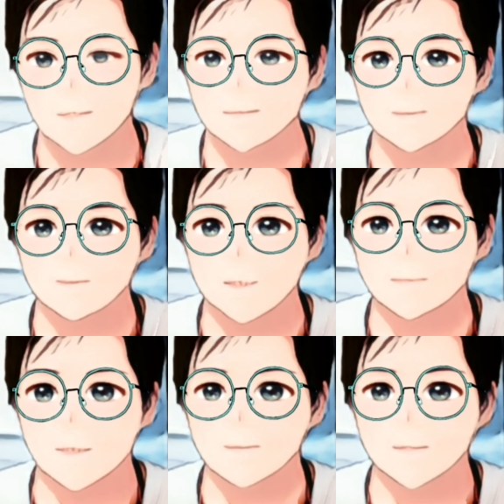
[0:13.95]
So sa
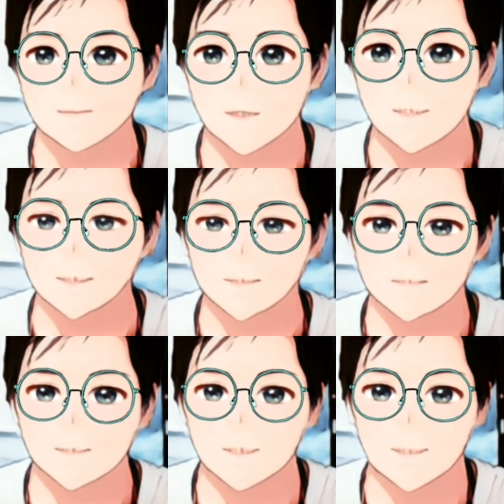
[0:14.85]
video na to guys is
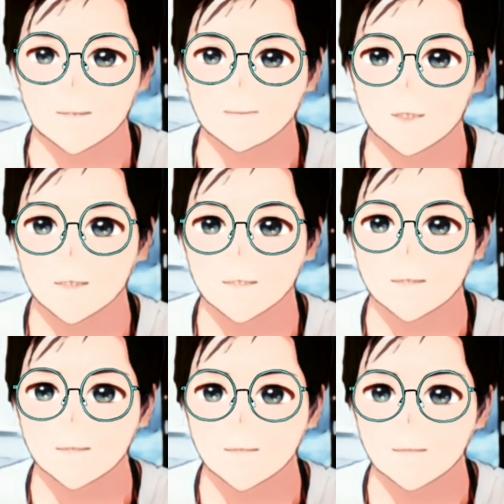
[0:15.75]
hingi lang ko ng
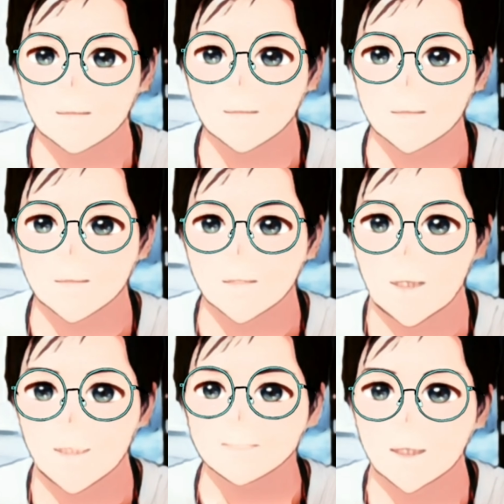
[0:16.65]

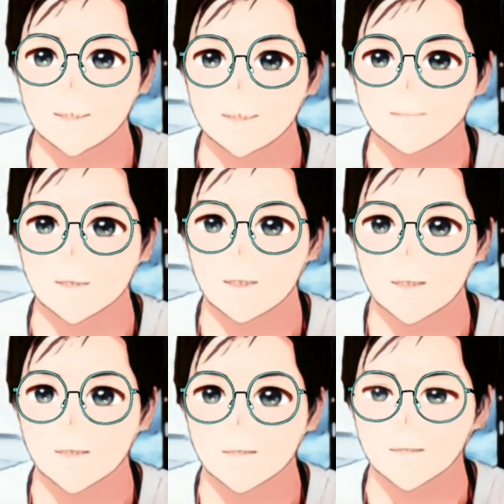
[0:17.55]
advice sa mga
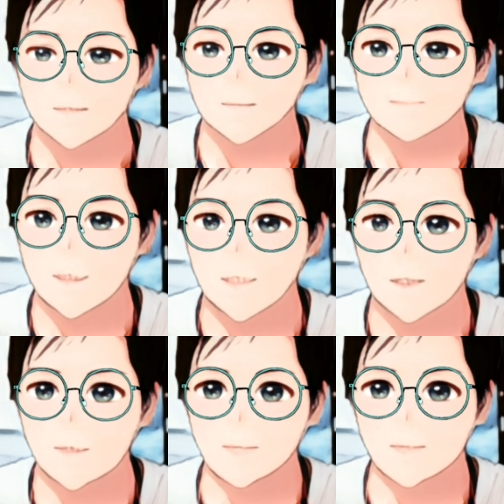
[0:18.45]

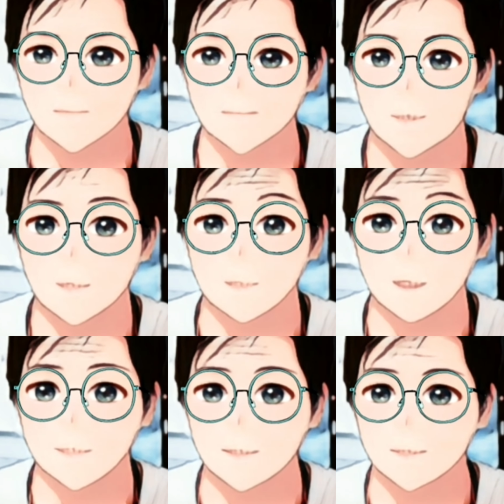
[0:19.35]
batikang YouTuber diyan
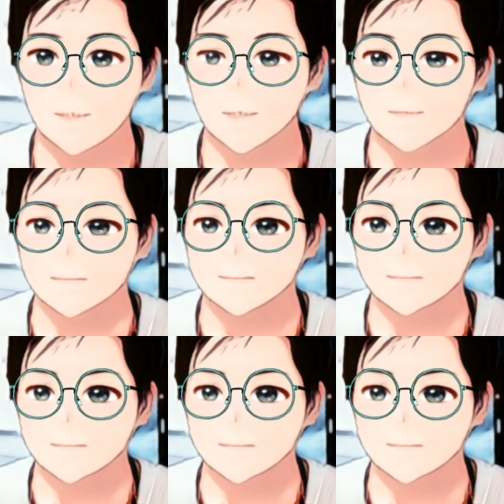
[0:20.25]
guys kasi